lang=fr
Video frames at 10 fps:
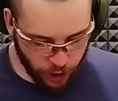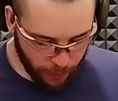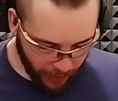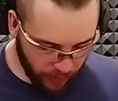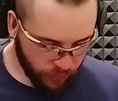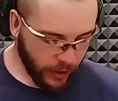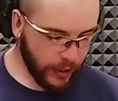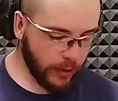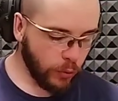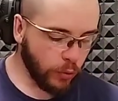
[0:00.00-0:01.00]
j'aimerais
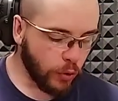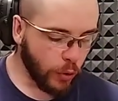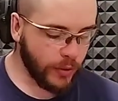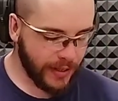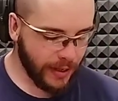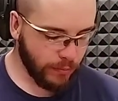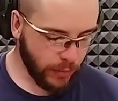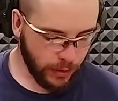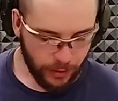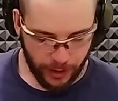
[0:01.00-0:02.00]
faire une deuxième,
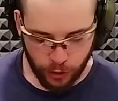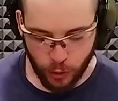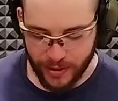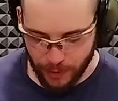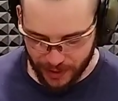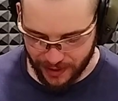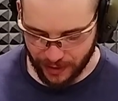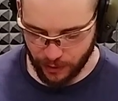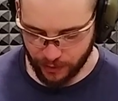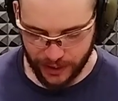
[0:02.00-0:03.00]
euh, un deuxième
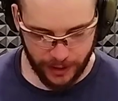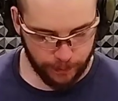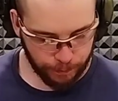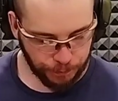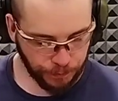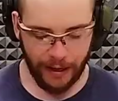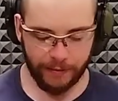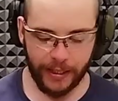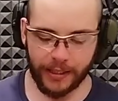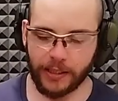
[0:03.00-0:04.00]
essai on va dire
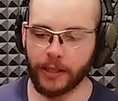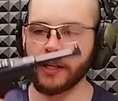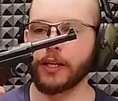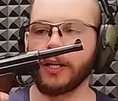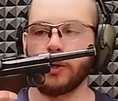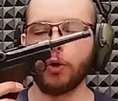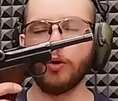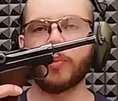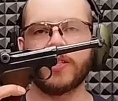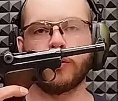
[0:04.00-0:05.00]
avec le
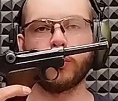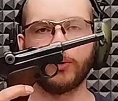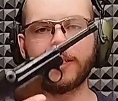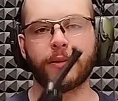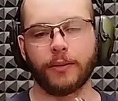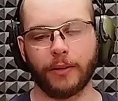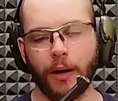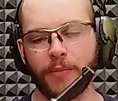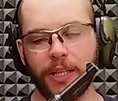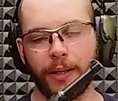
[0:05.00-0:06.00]
P08, euh,
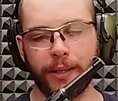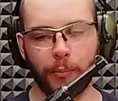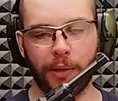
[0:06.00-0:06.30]
ramené de la guerre